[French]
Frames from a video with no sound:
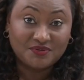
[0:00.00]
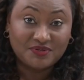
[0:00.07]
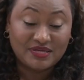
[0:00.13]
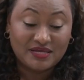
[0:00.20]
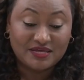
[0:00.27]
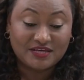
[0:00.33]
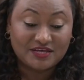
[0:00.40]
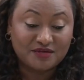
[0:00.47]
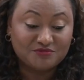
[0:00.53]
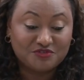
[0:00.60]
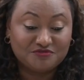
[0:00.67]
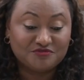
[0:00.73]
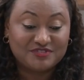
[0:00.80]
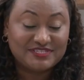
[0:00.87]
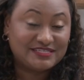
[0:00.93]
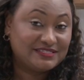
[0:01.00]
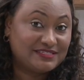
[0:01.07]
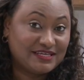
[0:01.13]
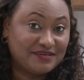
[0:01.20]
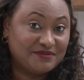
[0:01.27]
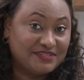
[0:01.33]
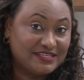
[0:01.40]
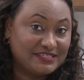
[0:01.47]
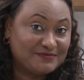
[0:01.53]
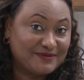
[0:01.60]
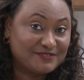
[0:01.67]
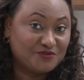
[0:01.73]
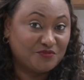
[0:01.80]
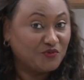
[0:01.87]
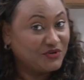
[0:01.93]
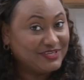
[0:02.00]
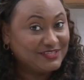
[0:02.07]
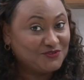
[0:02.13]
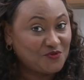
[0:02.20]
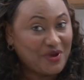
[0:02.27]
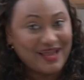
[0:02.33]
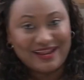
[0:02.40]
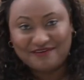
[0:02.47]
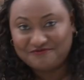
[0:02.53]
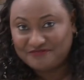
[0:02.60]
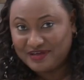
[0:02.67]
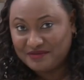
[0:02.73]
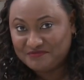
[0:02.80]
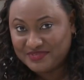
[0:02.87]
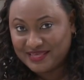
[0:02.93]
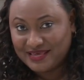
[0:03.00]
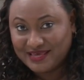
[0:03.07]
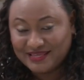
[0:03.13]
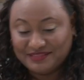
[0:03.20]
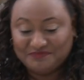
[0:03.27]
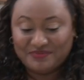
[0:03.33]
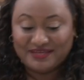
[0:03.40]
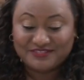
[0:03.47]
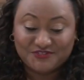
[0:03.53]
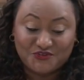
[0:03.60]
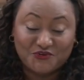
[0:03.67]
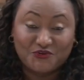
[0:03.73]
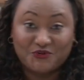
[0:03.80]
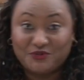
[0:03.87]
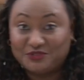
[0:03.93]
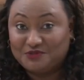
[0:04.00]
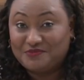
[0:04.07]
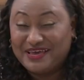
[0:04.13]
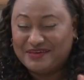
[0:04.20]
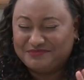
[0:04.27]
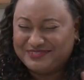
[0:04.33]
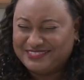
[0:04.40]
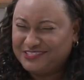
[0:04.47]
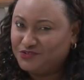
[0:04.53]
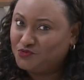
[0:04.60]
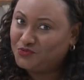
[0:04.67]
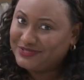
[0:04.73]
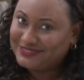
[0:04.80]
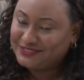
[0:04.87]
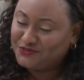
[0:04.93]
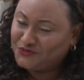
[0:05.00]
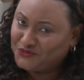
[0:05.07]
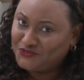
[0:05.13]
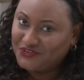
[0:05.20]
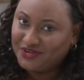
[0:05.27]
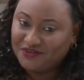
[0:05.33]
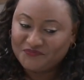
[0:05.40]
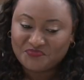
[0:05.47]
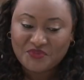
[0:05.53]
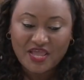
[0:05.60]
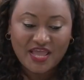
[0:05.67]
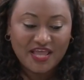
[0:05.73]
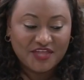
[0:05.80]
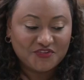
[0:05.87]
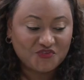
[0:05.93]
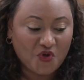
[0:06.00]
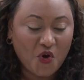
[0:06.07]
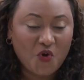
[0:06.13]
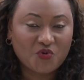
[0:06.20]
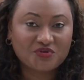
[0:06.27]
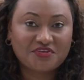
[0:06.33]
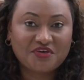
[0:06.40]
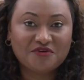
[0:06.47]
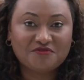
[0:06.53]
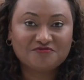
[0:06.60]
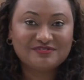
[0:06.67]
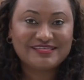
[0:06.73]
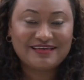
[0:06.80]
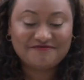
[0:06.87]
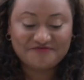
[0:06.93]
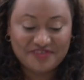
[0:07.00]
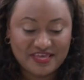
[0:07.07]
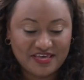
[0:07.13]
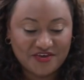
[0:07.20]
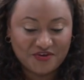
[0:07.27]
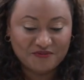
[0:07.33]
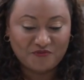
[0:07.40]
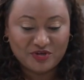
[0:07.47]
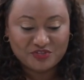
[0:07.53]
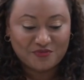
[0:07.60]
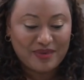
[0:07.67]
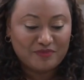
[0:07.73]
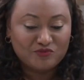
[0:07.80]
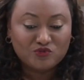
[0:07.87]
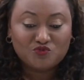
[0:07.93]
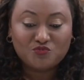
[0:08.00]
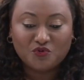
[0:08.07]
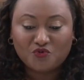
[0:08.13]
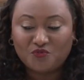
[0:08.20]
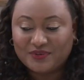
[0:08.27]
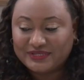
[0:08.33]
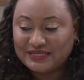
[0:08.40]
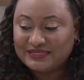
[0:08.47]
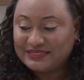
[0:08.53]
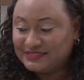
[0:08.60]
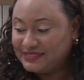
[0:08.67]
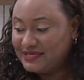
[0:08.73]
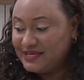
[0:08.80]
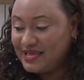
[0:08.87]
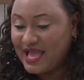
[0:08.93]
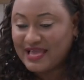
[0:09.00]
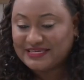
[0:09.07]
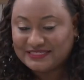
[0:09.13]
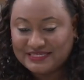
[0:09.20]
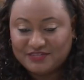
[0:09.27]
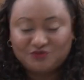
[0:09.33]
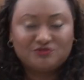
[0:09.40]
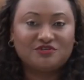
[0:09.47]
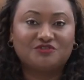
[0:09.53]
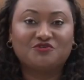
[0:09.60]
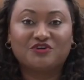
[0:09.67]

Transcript: Euh, comme je vous dis, c'est une espèce de mojito à la fabienne parce que je mets un petit twist dedans. Donc, euh, vous savez, moi, je m'amuse beaucoup pendant l'été à essayer toutes sortes de